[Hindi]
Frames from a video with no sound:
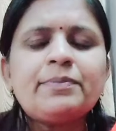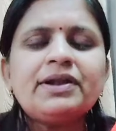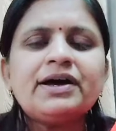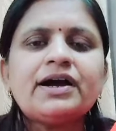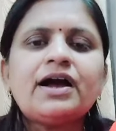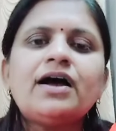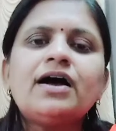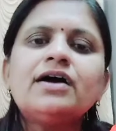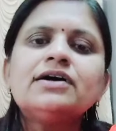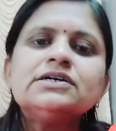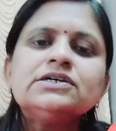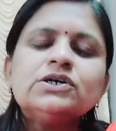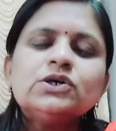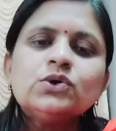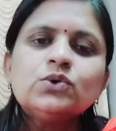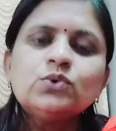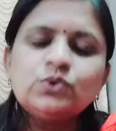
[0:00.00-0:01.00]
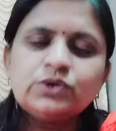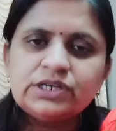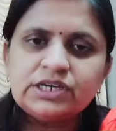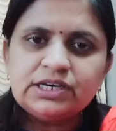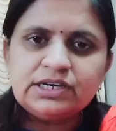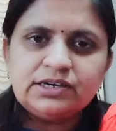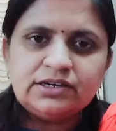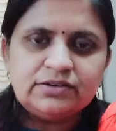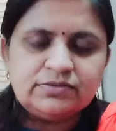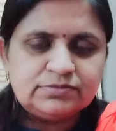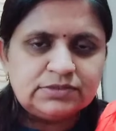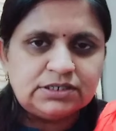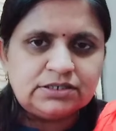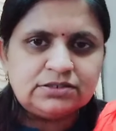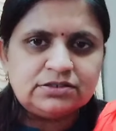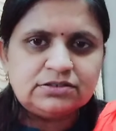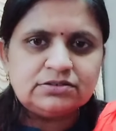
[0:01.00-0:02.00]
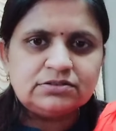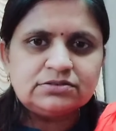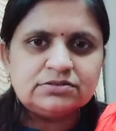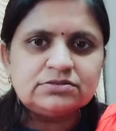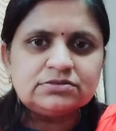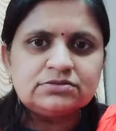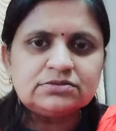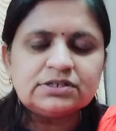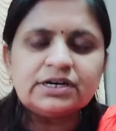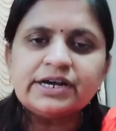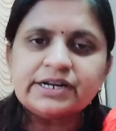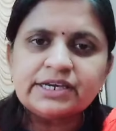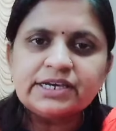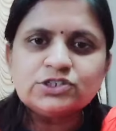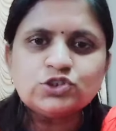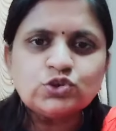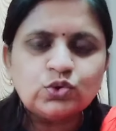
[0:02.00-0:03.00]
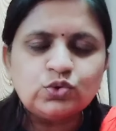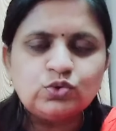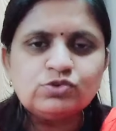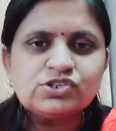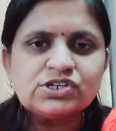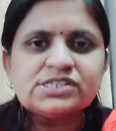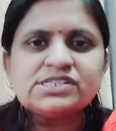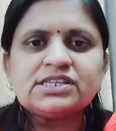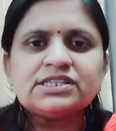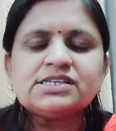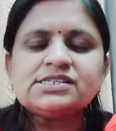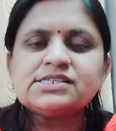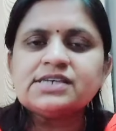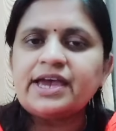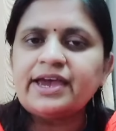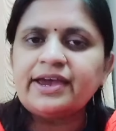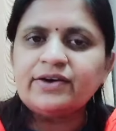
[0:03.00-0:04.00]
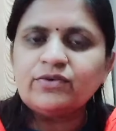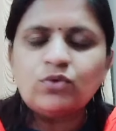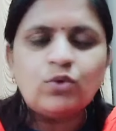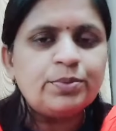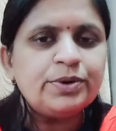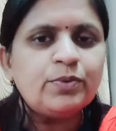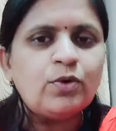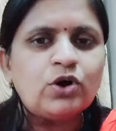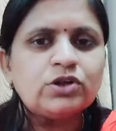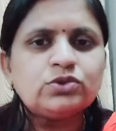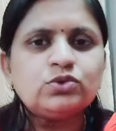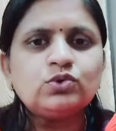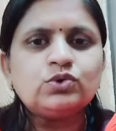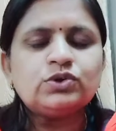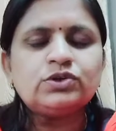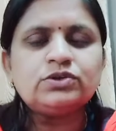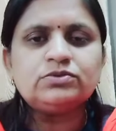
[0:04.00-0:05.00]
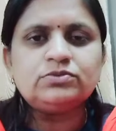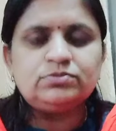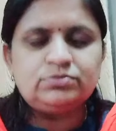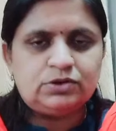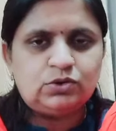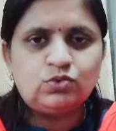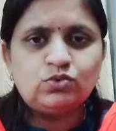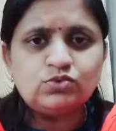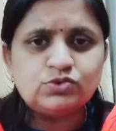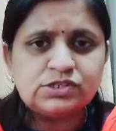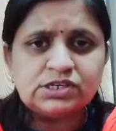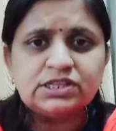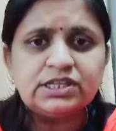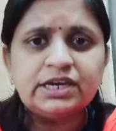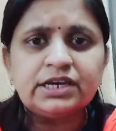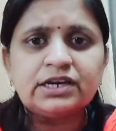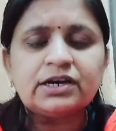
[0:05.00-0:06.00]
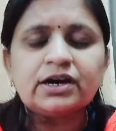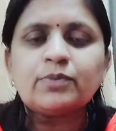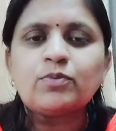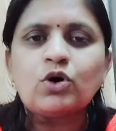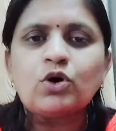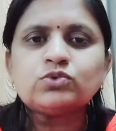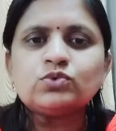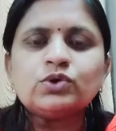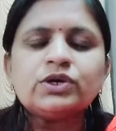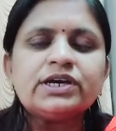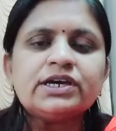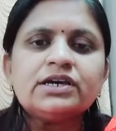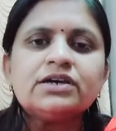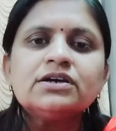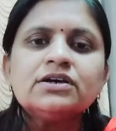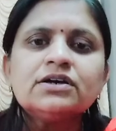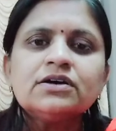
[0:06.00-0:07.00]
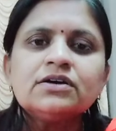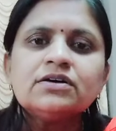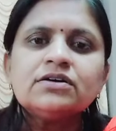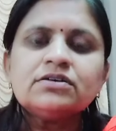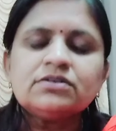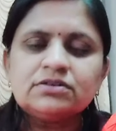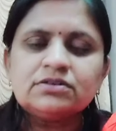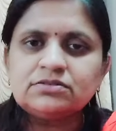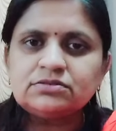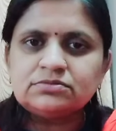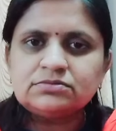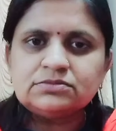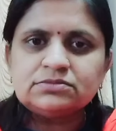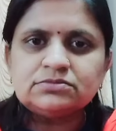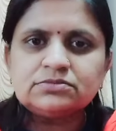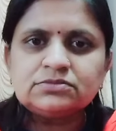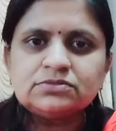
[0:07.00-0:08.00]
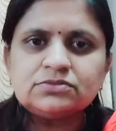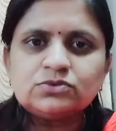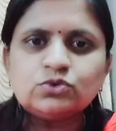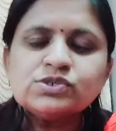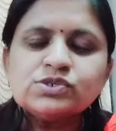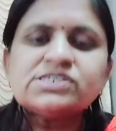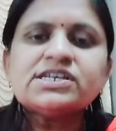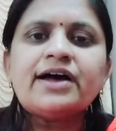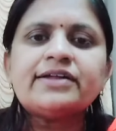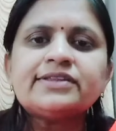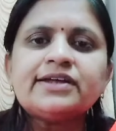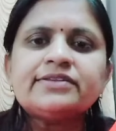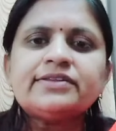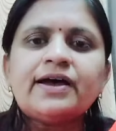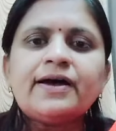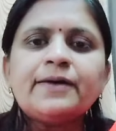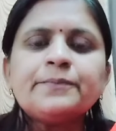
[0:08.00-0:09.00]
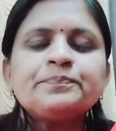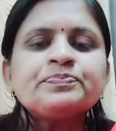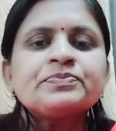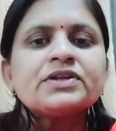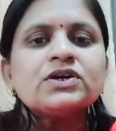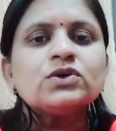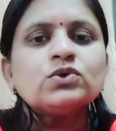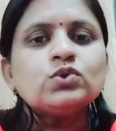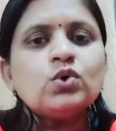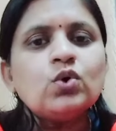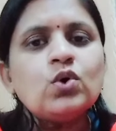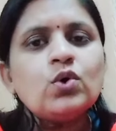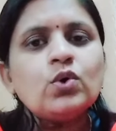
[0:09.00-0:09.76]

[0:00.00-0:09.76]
लगा उनके घर के जो दूसरे सदस्य हैं वो भी बहुत दुख उसे देखकर बहुत उन्हें गुस्सा आता था तो